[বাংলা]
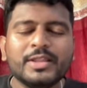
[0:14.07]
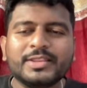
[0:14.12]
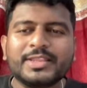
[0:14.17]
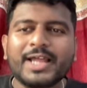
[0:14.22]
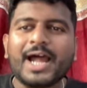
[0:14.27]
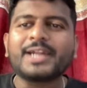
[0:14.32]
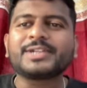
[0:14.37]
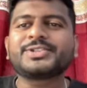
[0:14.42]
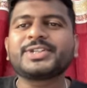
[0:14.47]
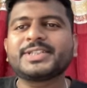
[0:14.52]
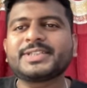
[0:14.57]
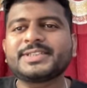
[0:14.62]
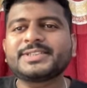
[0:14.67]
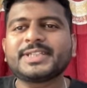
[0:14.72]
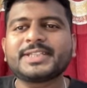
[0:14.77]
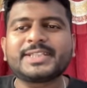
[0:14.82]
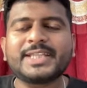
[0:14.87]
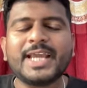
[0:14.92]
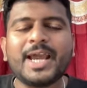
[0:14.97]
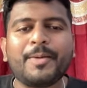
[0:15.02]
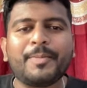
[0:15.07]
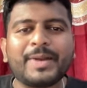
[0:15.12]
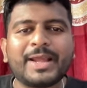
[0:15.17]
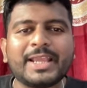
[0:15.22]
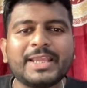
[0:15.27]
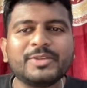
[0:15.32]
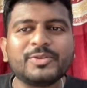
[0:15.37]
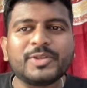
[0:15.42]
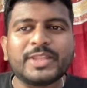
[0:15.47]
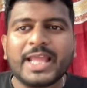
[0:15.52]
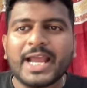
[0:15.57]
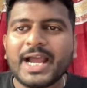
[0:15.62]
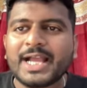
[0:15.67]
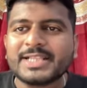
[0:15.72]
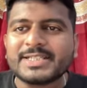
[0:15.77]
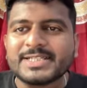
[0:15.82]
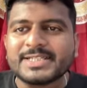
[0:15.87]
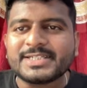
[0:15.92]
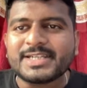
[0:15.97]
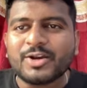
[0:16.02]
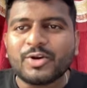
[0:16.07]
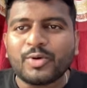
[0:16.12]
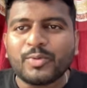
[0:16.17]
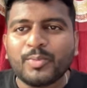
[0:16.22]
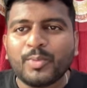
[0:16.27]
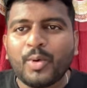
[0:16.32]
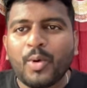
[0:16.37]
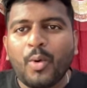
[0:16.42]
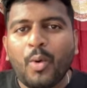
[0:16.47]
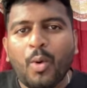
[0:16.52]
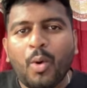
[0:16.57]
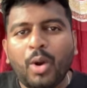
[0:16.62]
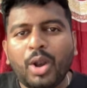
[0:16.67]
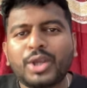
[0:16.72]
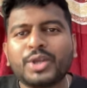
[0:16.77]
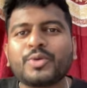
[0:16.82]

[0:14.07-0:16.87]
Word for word: তার সাথে সাথে আমরা কিন্তু দেখার চেষ্টা করব অল্ট